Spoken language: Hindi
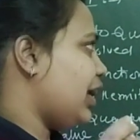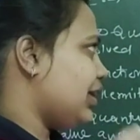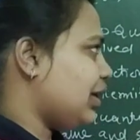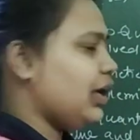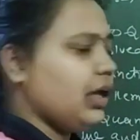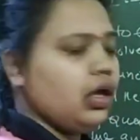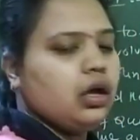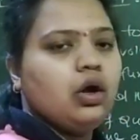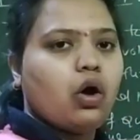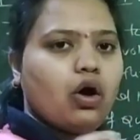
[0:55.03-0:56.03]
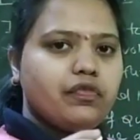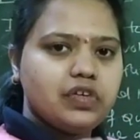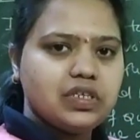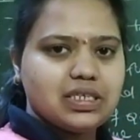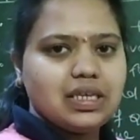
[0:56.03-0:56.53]
रहता है और
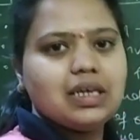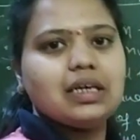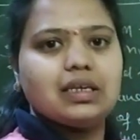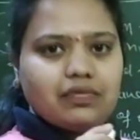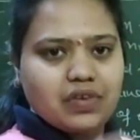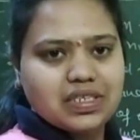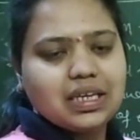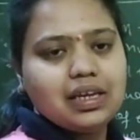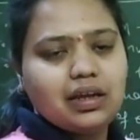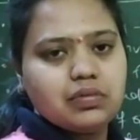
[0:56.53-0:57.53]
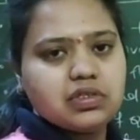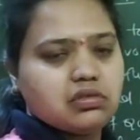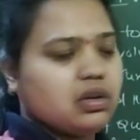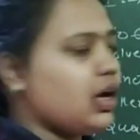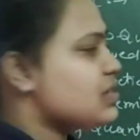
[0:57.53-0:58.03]
फिजिक फिजिकल
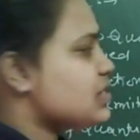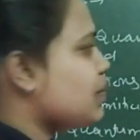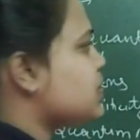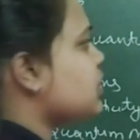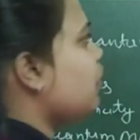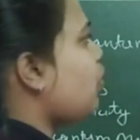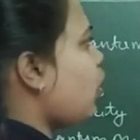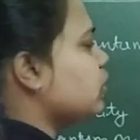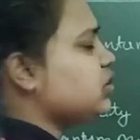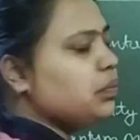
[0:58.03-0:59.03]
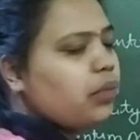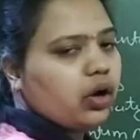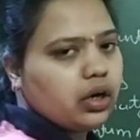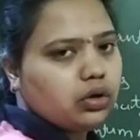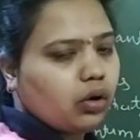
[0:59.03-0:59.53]
केमिस्ट्री का सबसे मोस्ट
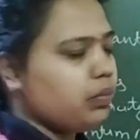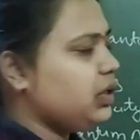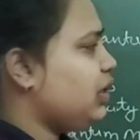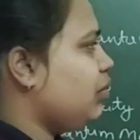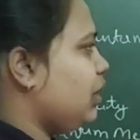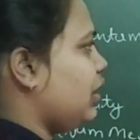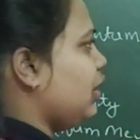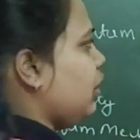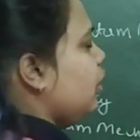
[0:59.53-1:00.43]
इम्पॉर्टेंट टॉपिक ये मेरा है